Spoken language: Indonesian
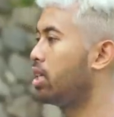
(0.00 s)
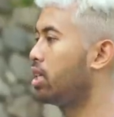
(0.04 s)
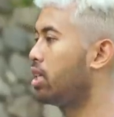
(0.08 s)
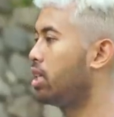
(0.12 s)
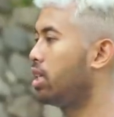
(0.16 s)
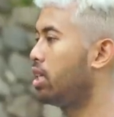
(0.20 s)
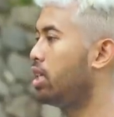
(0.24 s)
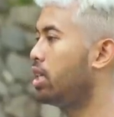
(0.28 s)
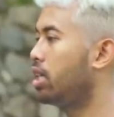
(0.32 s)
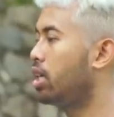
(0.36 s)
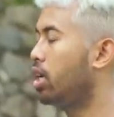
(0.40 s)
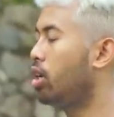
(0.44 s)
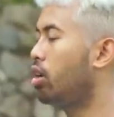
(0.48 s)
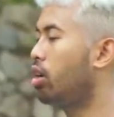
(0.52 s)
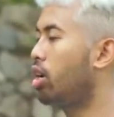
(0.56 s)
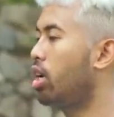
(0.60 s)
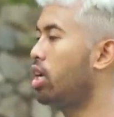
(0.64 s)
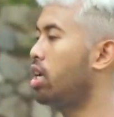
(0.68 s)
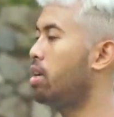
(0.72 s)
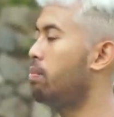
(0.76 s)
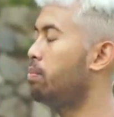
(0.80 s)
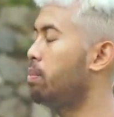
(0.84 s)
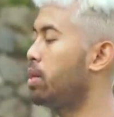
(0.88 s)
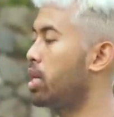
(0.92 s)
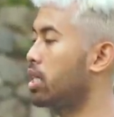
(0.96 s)
Jadi kalau
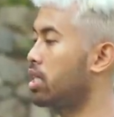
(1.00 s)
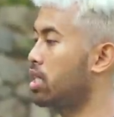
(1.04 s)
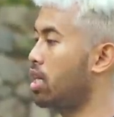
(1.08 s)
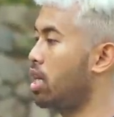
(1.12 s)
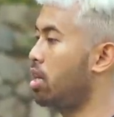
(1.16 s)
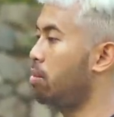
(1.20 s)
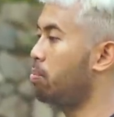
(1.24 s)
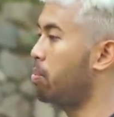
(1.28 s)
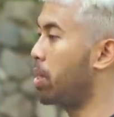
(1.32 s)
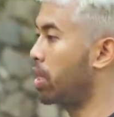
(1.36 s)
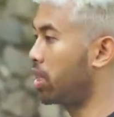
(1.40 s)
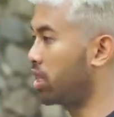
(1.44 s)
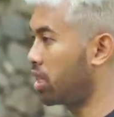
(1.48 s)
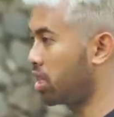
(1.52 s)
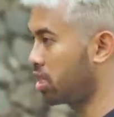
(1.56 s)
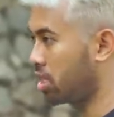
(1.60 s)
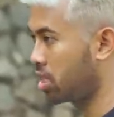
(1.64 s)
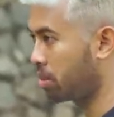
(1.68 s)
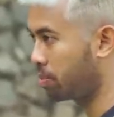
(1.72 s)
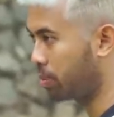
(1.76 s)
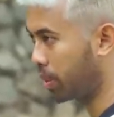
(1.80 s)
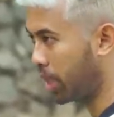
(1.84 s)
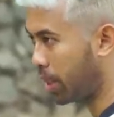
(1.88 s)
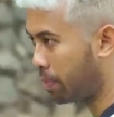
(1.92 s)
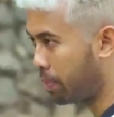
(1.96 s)
kalian penasaran prakteknya
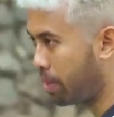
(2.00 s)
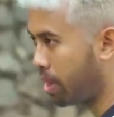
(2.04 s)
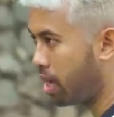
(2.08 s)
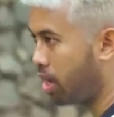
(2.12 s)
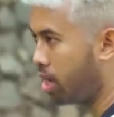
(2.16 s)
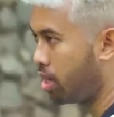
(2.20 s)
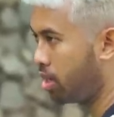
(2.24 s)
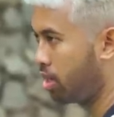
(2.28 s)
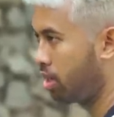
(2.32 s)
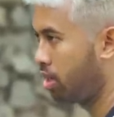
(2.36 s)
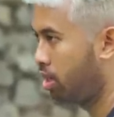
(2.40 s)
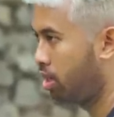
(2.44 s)
seperti apa,